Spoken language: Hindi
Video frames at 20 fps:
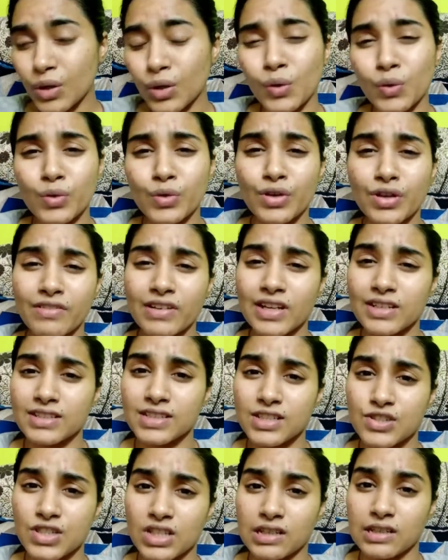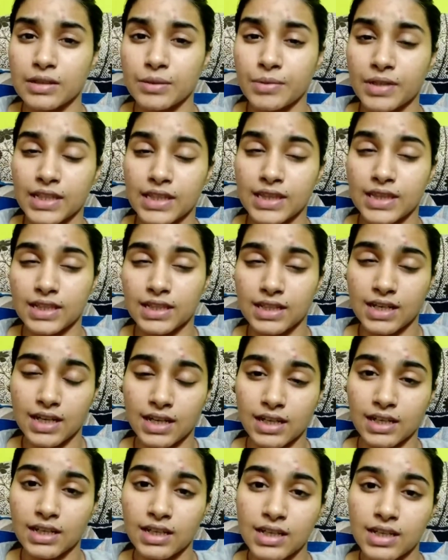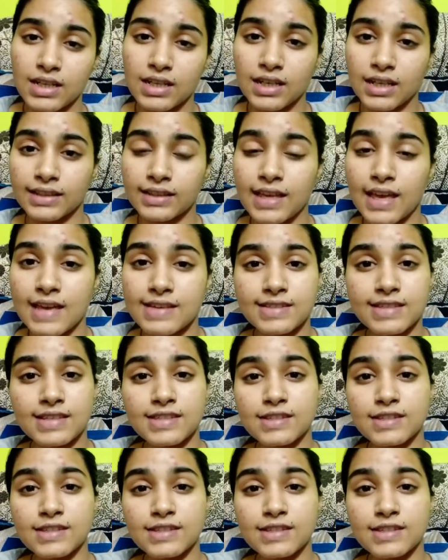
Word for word: कोरोना वायरस के चक्कर में इतना लाइक ऐसी